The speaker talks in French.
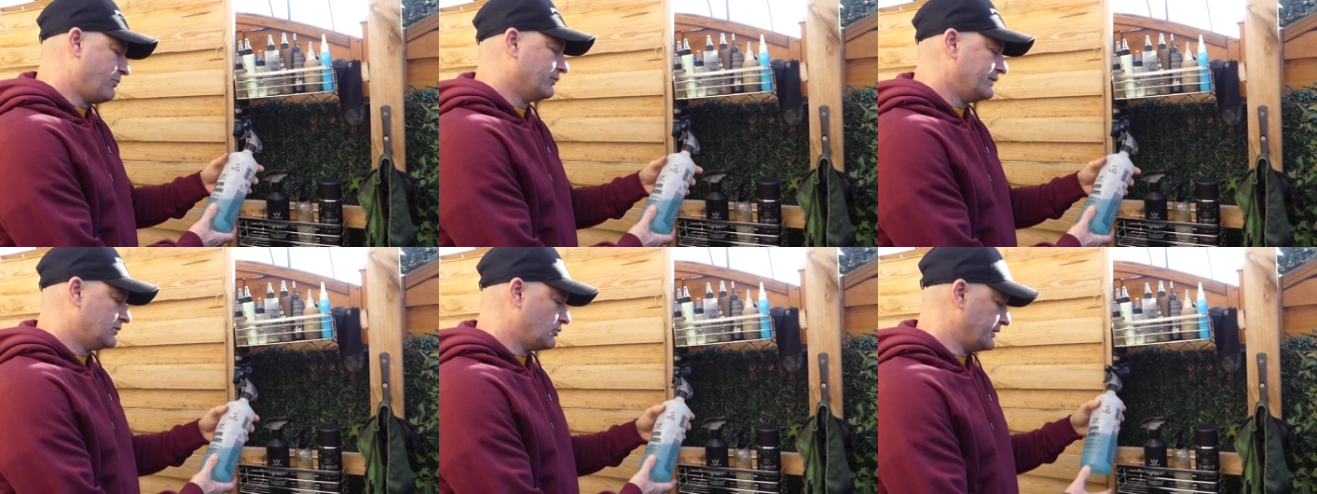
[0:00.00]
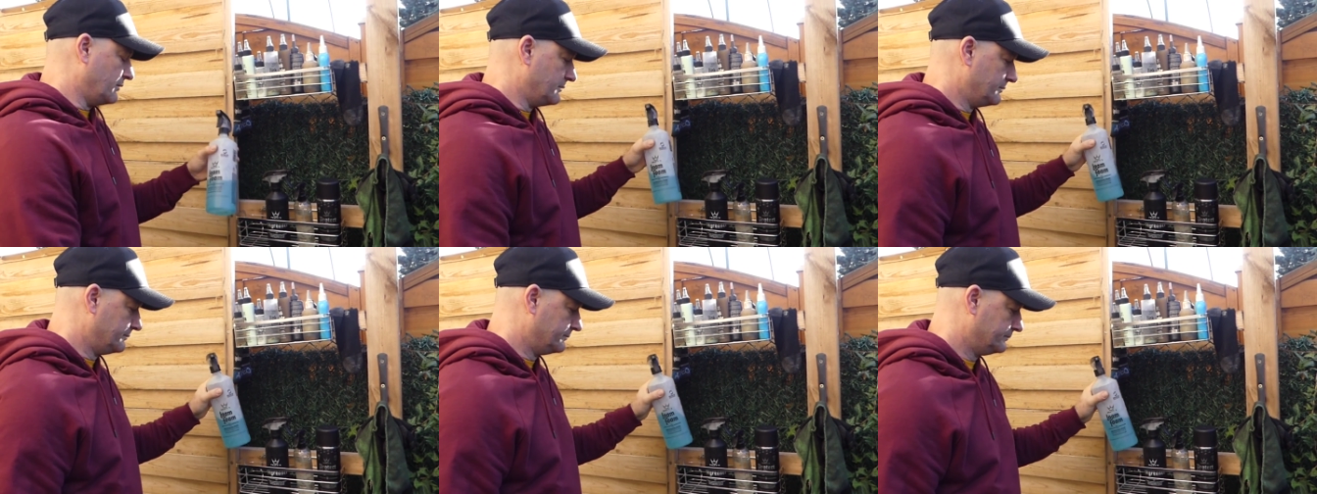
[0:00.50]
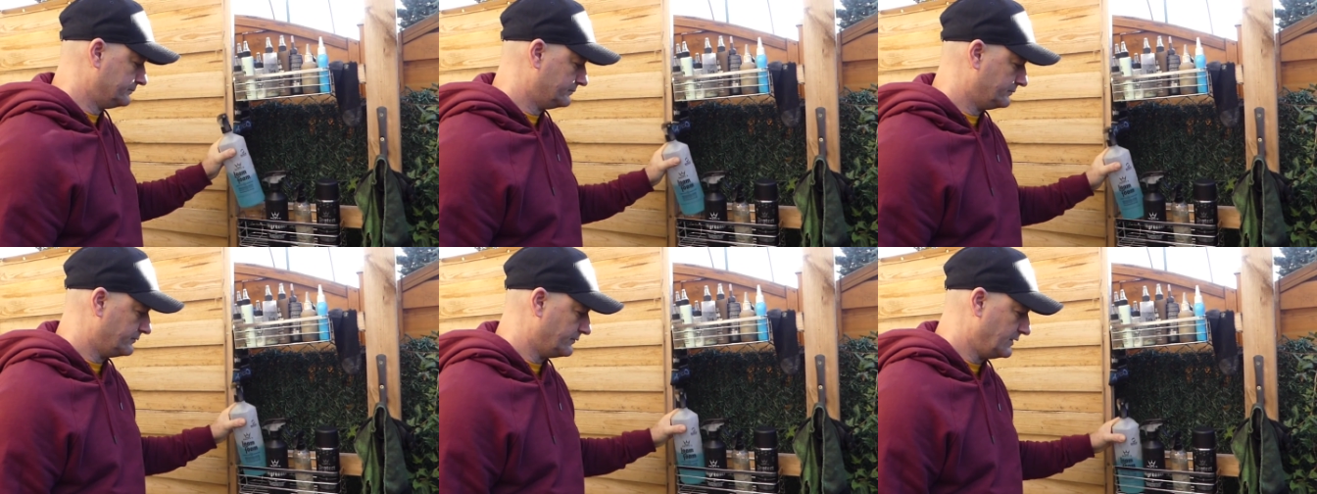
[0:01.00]
bon nettoyant.
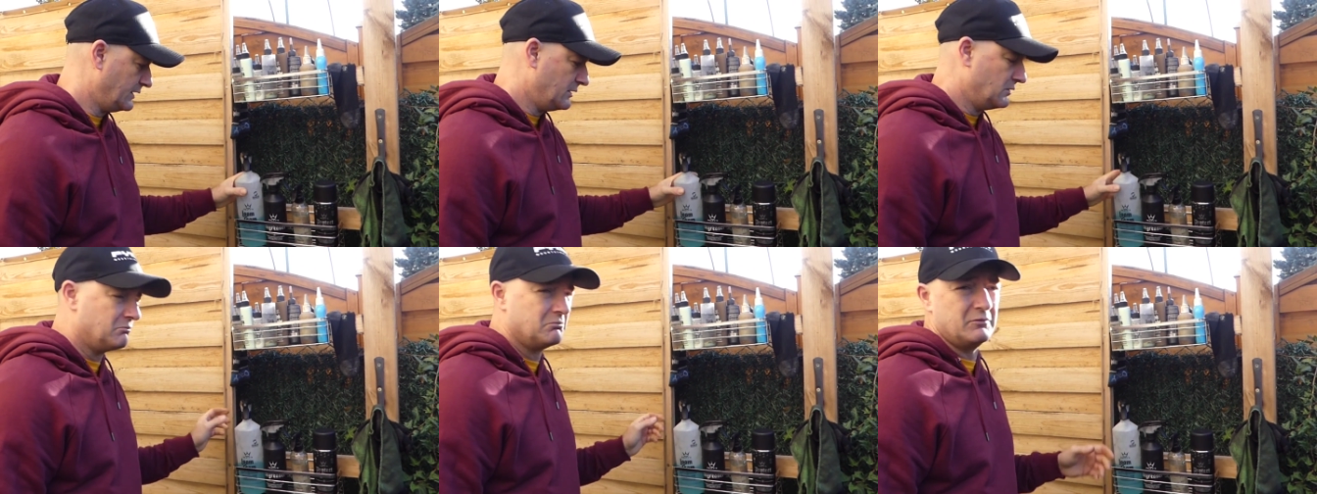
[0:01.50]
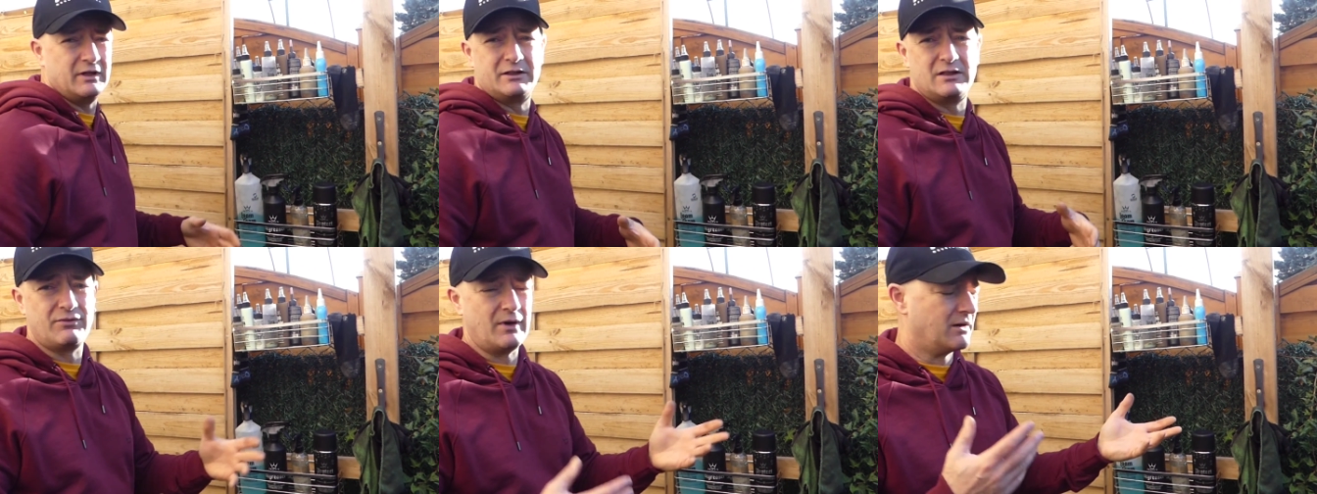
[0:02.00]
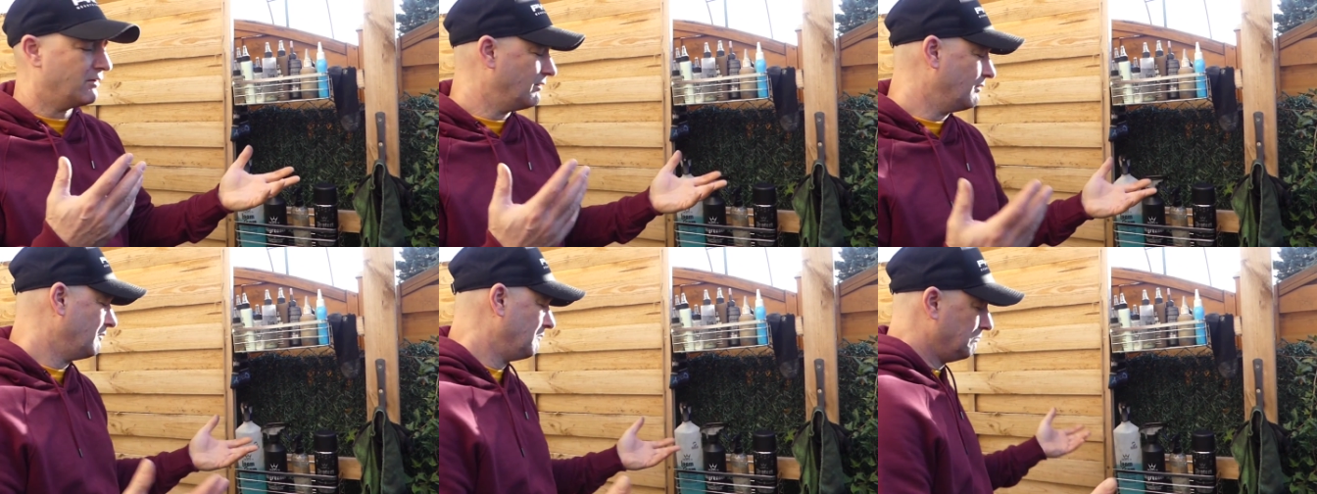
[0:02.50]

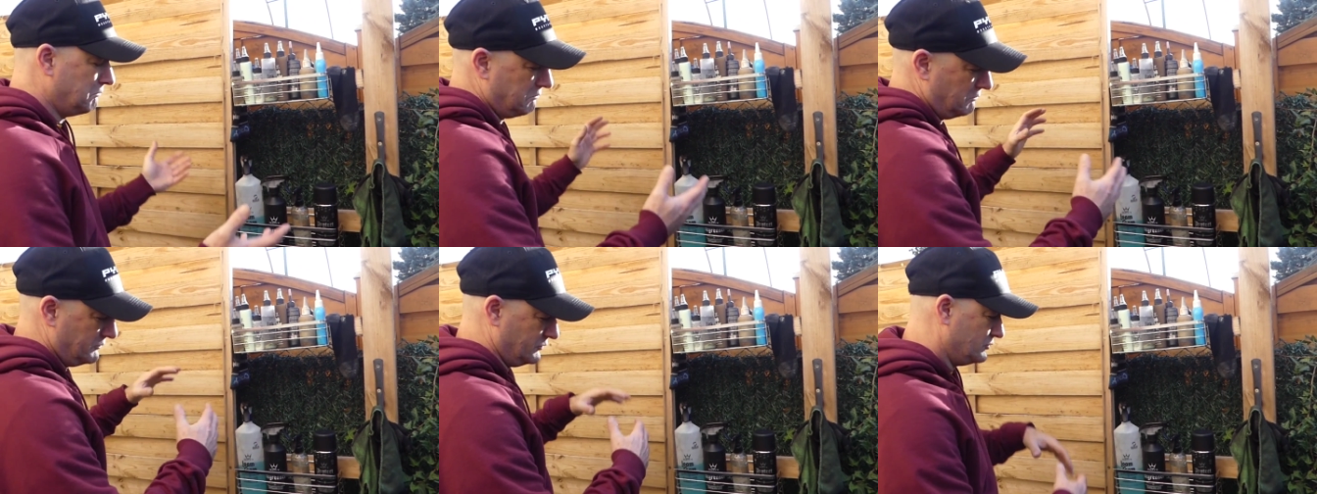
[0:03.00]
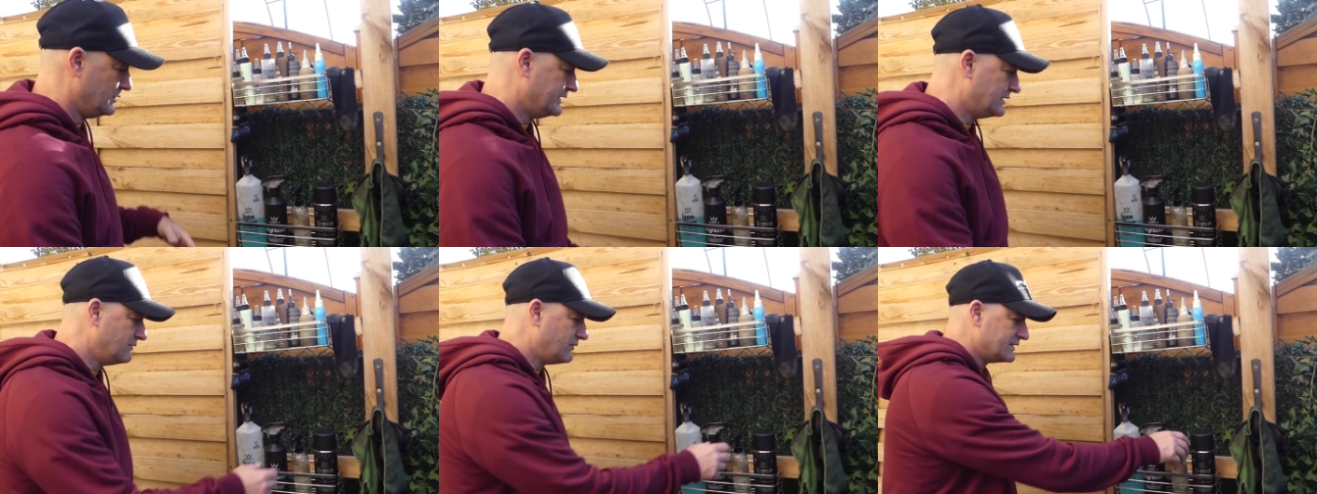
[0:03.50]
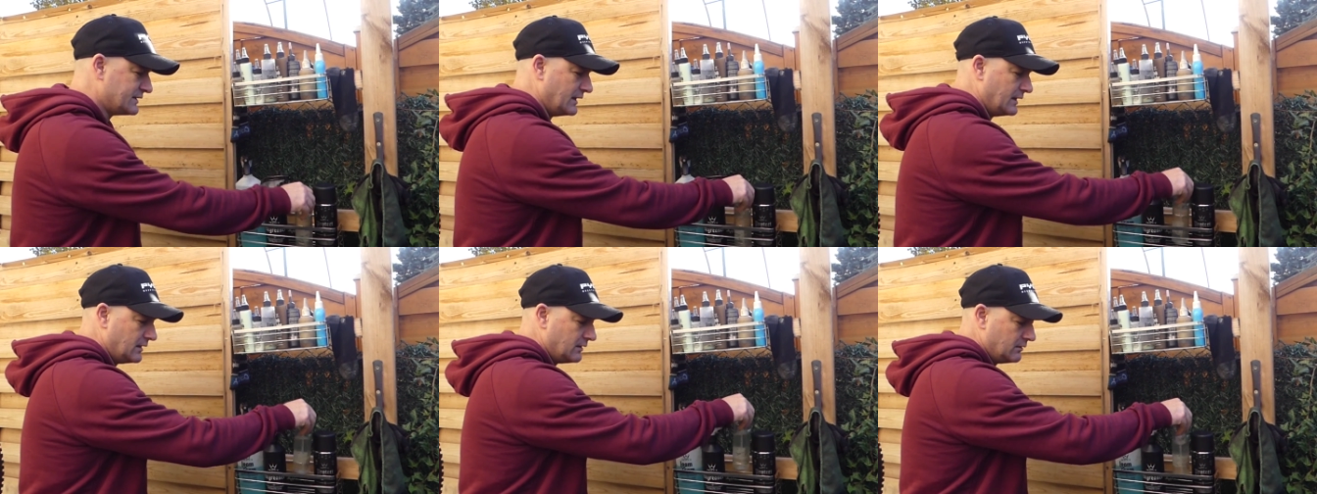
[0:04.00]
L'équivalent du liquide
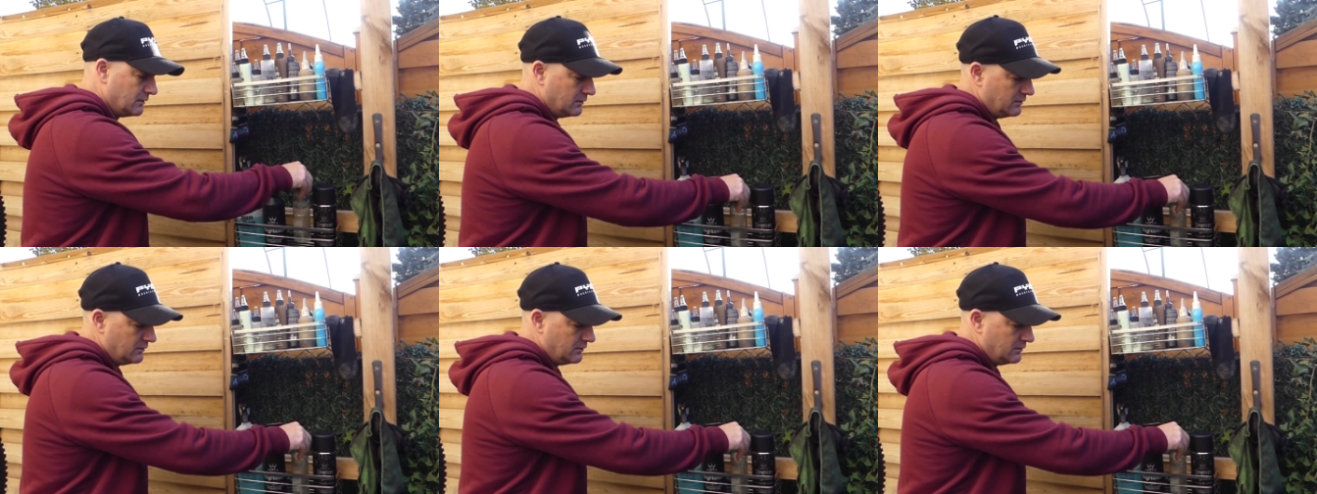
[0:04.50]
vaisselle,